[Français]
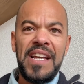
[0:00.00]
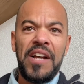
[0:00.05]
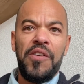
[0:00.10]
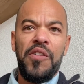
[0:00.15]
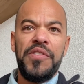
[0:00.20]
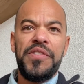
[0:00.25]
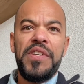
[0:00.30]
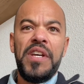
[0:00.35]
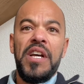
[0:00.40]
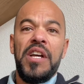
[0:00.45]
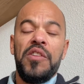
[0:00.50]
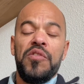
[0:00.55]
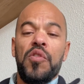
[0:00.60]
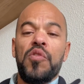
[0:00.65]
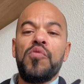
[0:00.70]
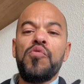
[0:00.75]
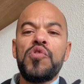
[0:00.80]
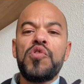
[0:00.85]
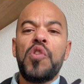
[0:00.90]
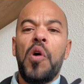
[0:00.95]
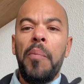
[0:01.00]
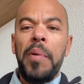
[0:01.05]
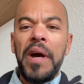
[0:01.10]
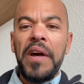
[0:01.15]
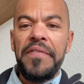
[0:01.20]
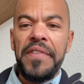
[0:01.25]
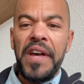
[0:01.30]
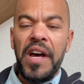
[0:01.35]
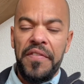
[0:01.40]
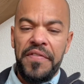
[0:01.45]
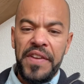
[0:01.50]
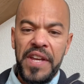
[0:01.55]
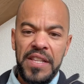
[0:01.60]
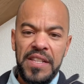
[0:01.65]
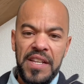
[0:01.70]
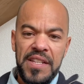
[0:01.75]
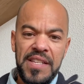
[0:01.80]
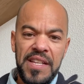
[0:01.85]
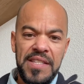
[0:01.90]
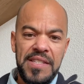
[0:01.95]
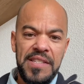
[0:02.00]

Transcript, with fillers: grotte. Donc, nous, ce qu'on préfère faire dans cette